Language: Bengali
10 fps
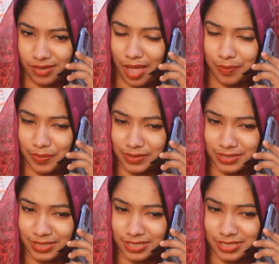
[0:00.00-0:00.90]
টাইম
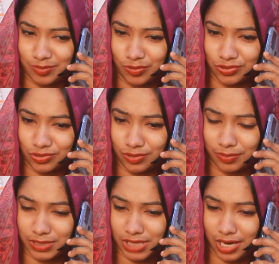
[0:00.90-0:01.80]
পাসে কি জীবন
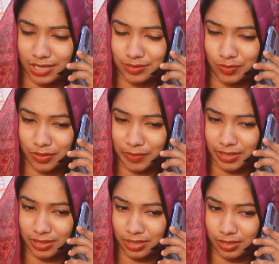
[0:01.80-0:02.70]
চলবে সারা জীবন
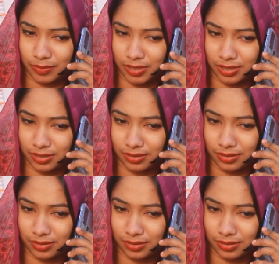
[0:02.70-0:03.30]
আমাকে দেখবে কে